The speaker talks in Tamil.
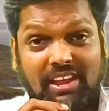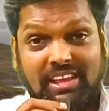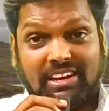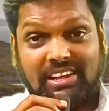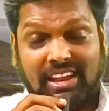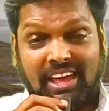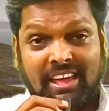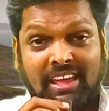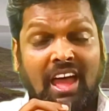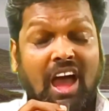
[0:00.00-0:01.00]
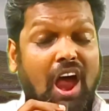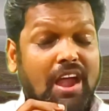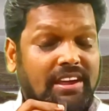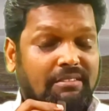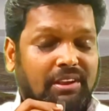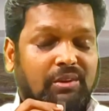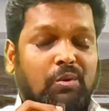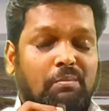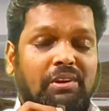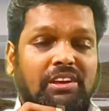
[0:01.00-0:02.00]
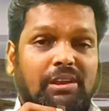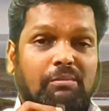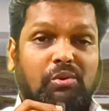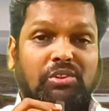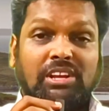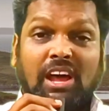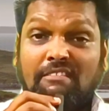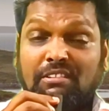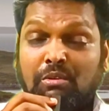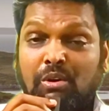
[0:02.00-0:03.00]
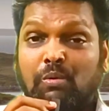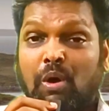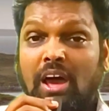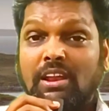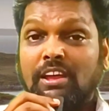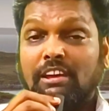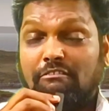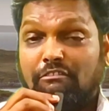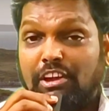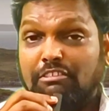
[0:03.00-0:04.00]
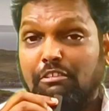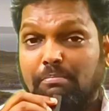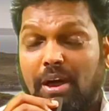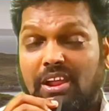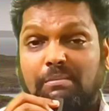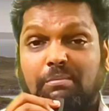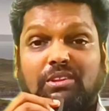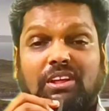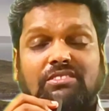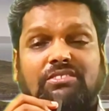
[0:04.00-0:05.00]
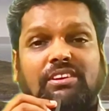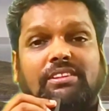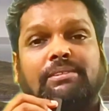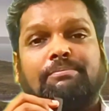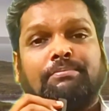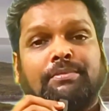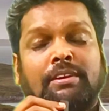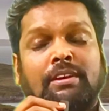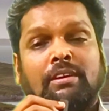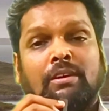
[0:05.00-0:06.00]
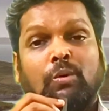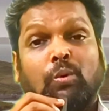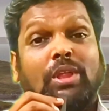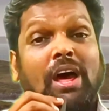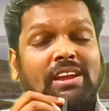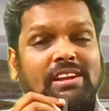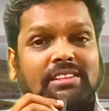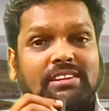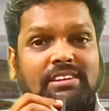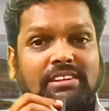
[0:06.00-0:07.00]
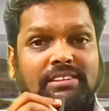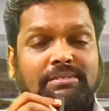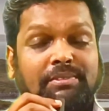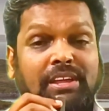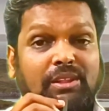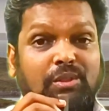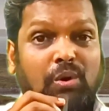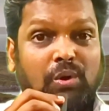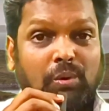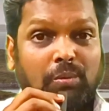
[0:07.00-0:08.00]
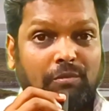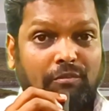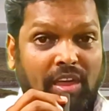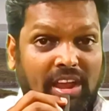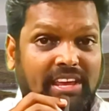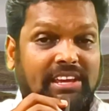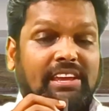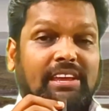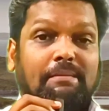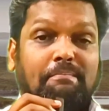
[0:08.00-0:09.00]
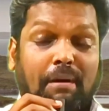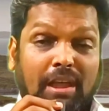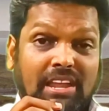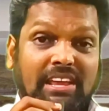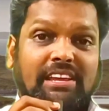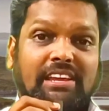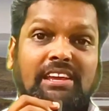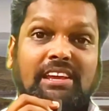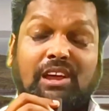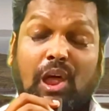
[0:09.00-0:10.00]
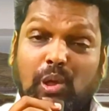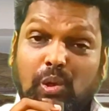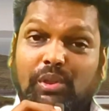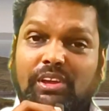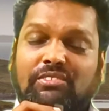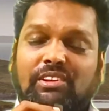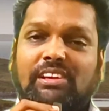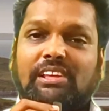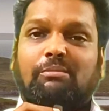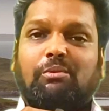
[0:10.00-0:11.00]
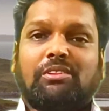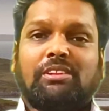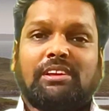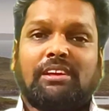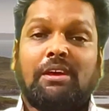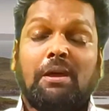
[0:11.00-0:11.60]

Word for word: வேலைகளில் ஆண்டவரை கூப்பிடுகிற பொழுது அவர் வருவார் விடுவிப்பார் என்பதுதான் செய்தி உதாரணத்திற்கு தினந்தோறும் வேலைக்கு பள்ளிக்கு கல்லூரிக்கு செல்லுகிற பொழுது